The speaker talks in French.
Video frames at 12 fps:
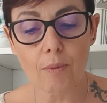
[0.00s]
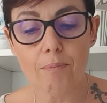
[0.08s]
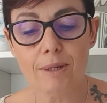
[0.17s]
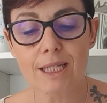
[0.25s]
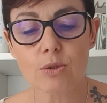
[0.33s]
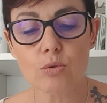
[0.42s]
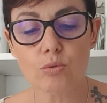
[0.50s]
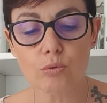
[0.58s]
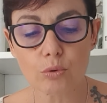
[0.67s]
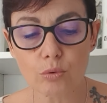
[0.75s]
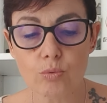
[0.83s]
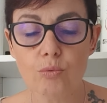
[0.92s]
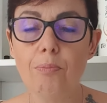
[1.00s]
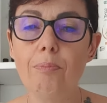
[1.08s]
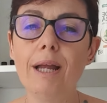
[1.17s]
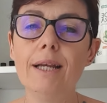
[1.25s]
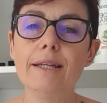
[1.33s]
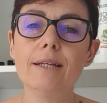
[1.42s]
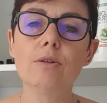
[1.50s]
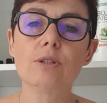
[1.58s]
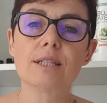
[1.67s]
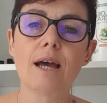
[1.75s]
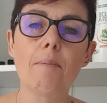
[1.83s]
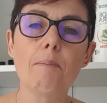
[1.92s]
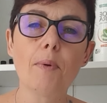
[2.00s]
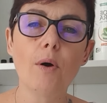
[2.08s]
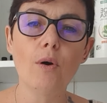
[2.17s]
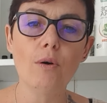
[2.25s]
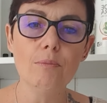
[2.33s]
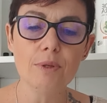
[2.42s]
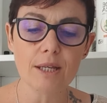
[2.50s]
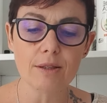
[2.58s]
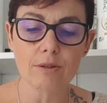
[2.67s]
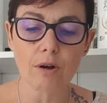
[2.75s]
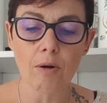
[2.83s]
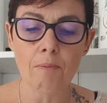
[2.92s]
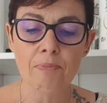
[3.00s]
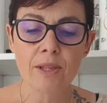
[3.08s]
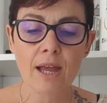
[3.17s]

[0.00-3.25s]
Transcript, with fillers: mais surtout pallier dans un premier temps